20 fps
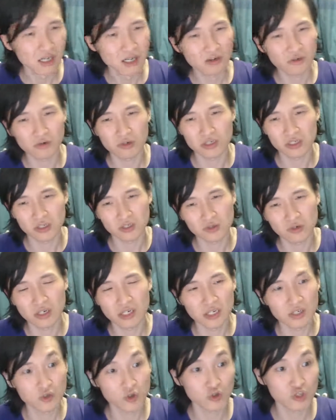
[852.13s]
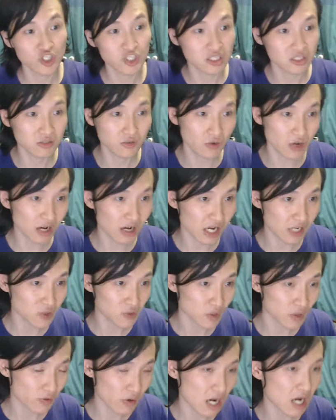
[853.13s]
或者说一种失望啊、
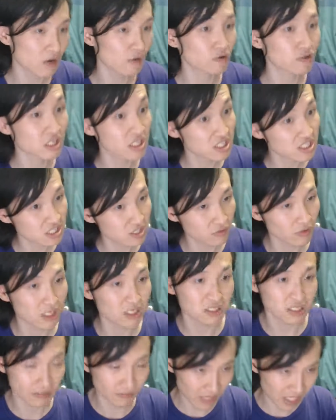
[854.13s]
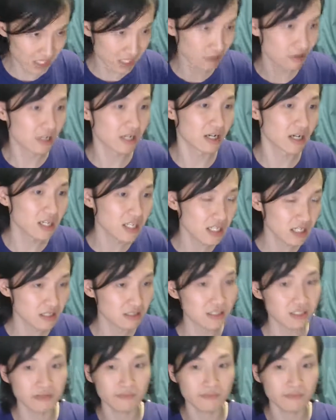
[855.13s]
绝望或者希望，什么都可以，